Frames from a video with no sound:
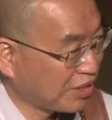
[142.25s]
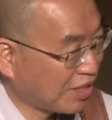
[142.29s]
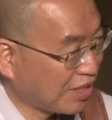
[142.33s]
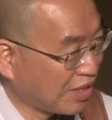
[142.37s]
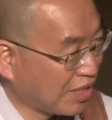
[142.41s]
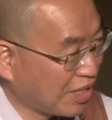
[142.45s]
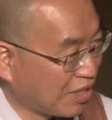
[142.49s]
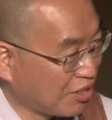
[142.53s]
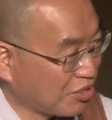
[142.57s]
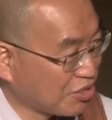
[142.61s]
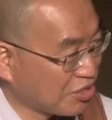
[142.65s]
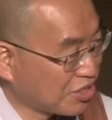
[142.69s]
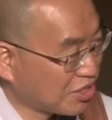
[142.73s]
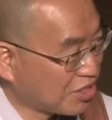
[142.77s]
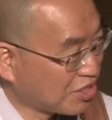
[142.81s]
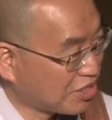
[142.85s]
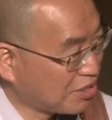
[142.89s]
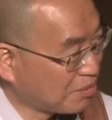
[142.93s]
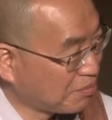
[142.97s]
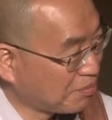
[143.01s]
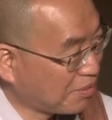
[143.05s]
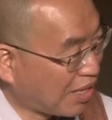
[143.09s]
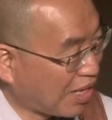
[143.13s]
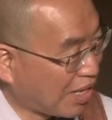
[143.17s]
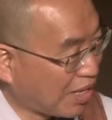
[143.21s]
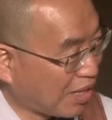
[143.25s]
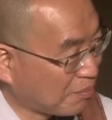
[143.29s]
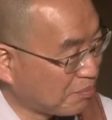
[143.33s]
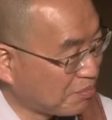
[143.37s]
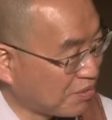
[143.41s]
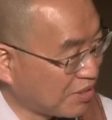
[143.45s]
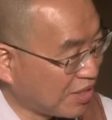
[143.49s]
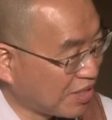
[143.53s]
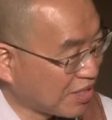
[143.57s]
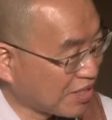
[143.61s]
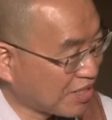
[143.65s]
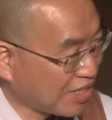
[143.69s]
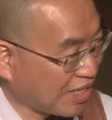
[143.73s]
옛날로 치면 한갑
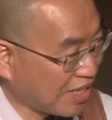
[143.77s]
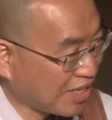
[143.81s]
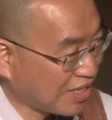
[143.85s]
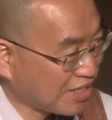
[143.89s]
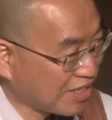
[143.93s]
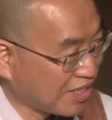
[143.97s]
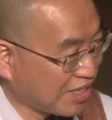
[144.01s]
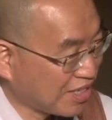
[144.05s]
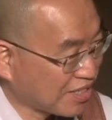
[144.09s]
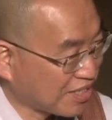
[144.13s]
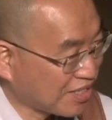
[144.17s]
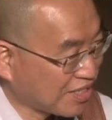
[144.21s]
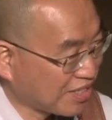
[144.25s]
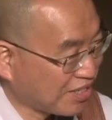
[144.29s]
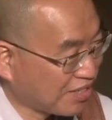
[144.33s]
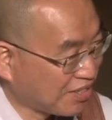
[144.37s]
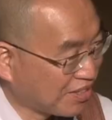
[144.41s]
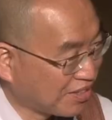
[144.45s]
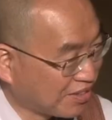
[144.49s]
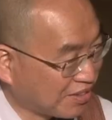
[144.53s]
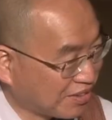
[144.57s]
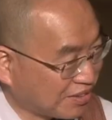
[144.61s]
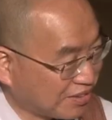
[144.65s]
지났어요, 안 지났어요?